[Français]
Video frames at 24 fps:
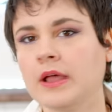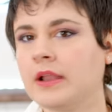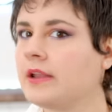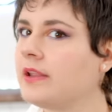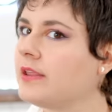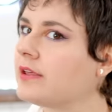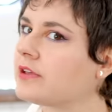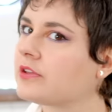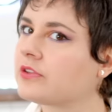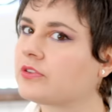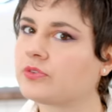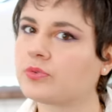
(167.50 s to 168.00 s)

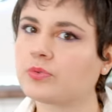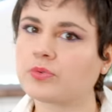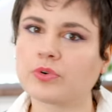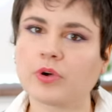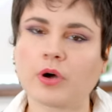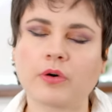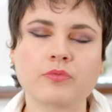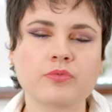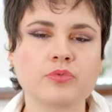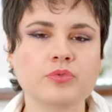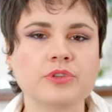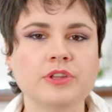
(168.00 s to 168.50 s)
les questions
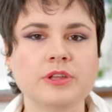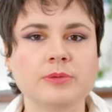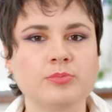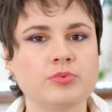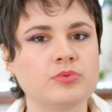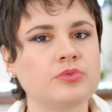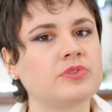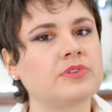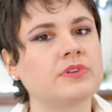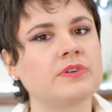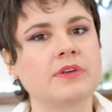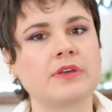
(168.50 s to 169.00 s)
quand vous
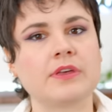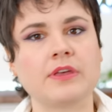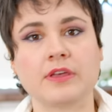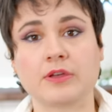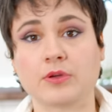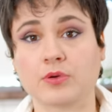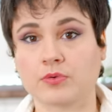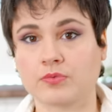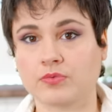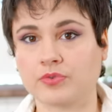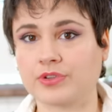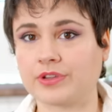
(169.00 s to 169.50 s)
débutez
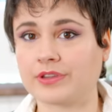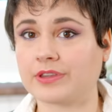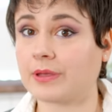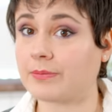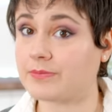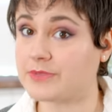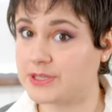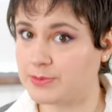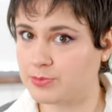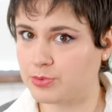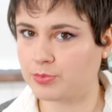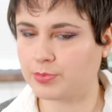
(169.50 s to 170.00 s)
et que vous êtes un
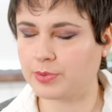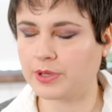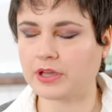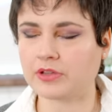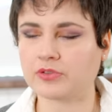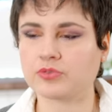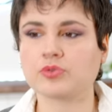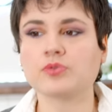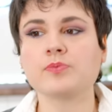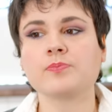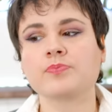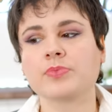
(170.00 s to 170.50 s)
petit peu
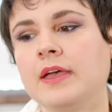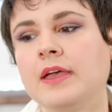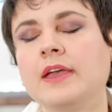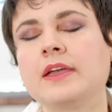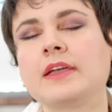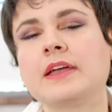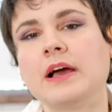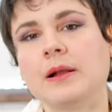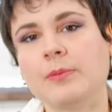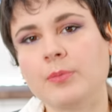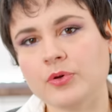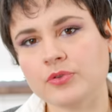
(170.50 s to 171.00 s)
perdu.
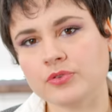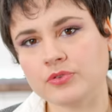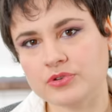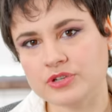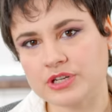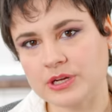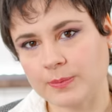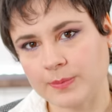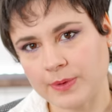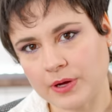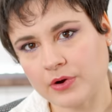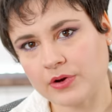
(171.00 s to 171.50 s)
Également, ce que
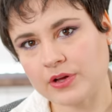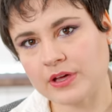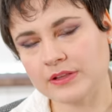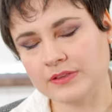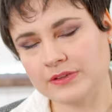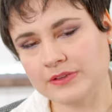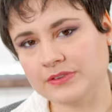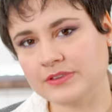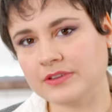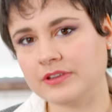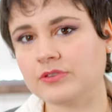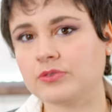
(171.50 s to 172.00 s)
j'aime bien
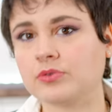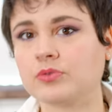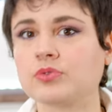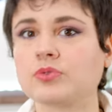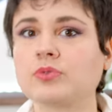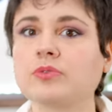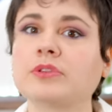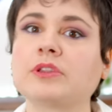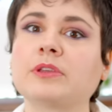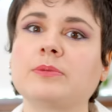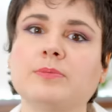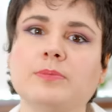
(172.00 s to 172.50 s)
organiser, ce
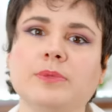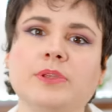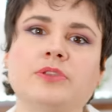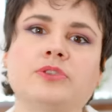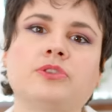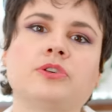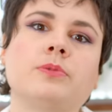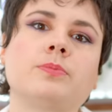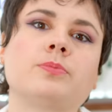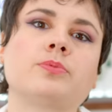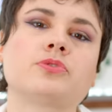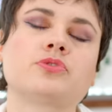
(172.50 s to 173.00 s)
sont des
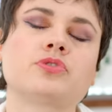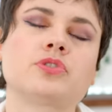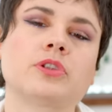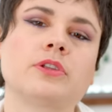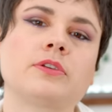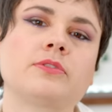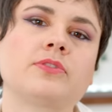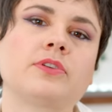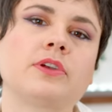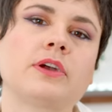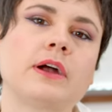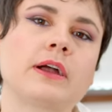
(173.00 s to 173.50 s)
meet-up. J'en
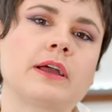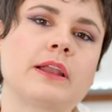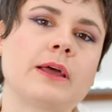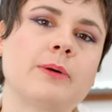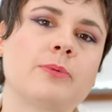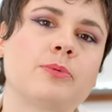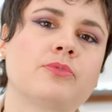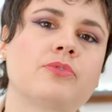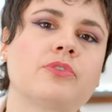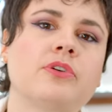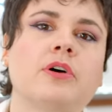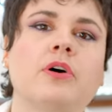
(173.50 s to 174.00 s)
ai fait un à
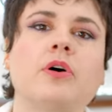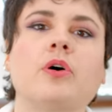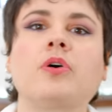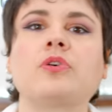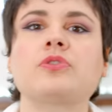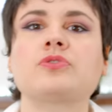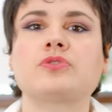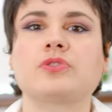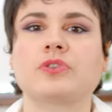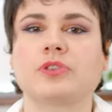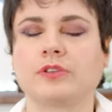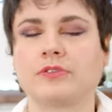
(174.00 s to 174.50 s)

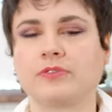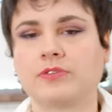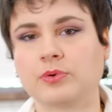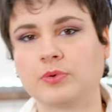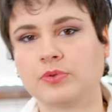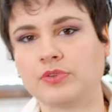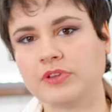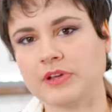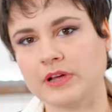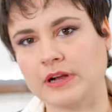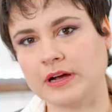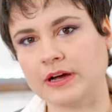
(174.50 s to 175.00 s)
Clermont-Ferrand, j'en ai fait
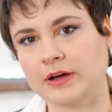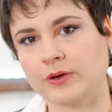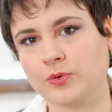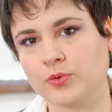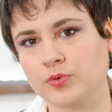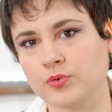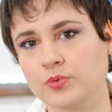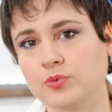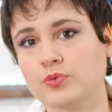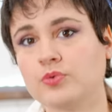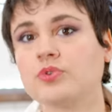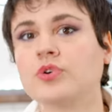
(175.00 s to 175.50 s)
aussi à La
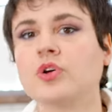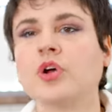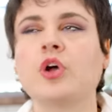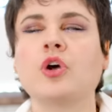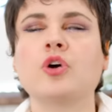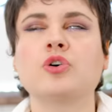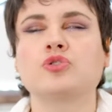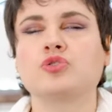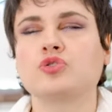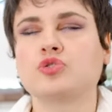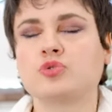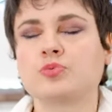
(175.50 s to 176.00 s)
Réunion.
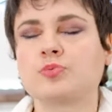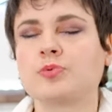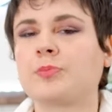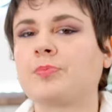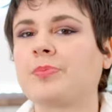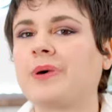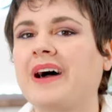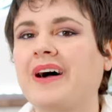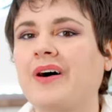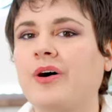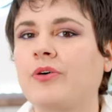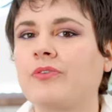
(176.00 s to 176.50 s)
Je ne peux
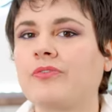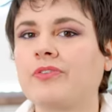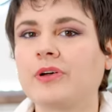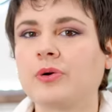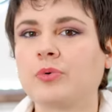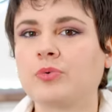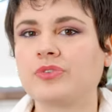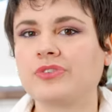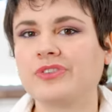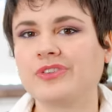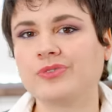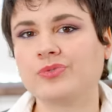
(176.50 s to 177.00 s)
pas en
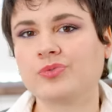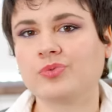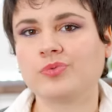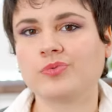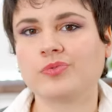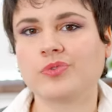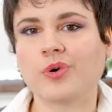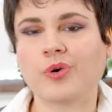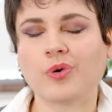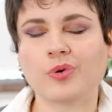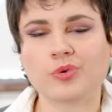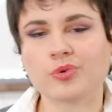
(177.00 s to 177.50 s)
faire aussi
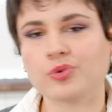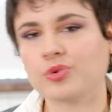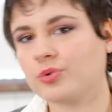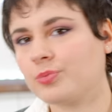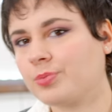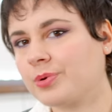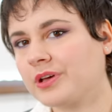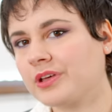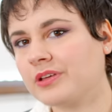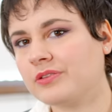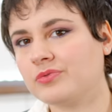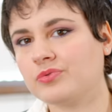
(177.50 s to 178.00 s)
souvent que
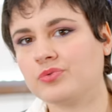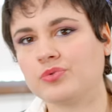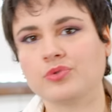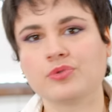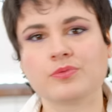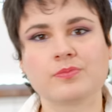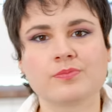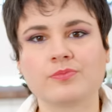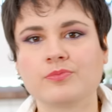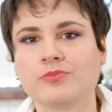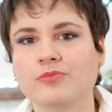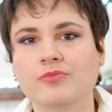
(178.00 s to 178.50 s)

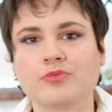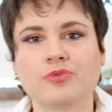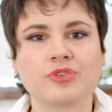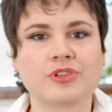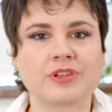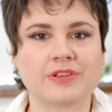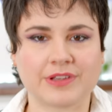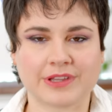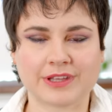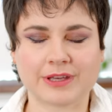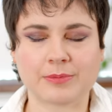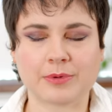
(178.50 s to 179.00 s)
prévu vous
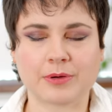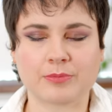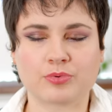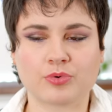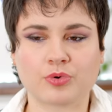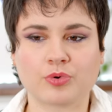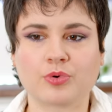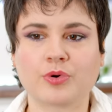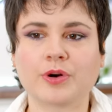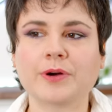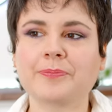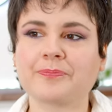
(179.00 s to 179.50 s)
savez très bien
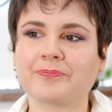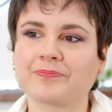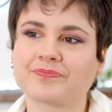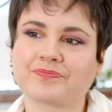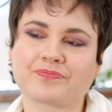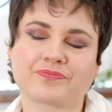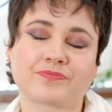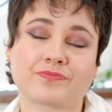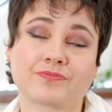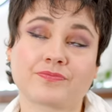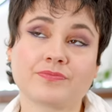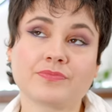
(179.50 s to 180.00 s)
pourquoi.
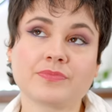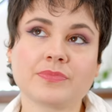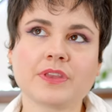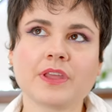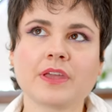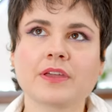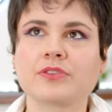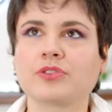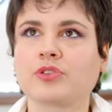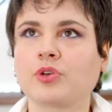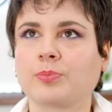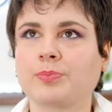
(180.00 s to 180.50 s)

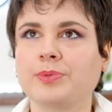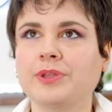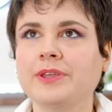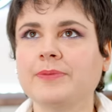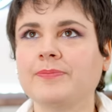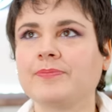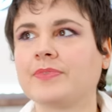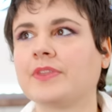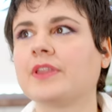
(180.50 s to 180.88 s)
Tant pis.